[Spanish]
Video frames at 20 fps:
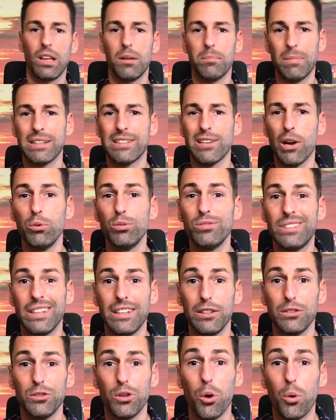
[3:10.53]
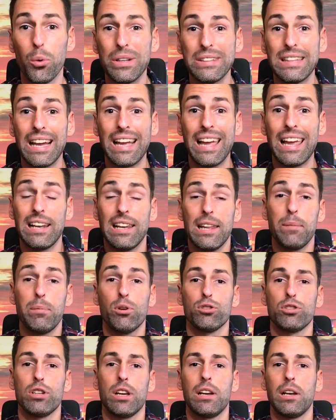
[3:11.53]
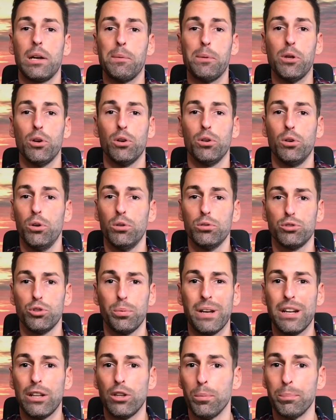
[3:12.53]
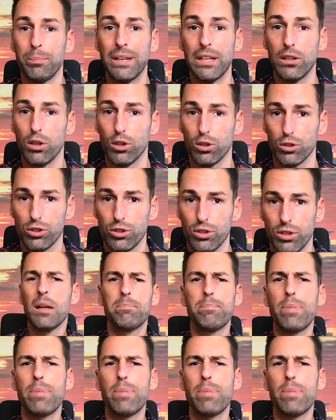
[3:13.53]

más aún teniendo en cuenta que el libro se escribió sobre el 2002.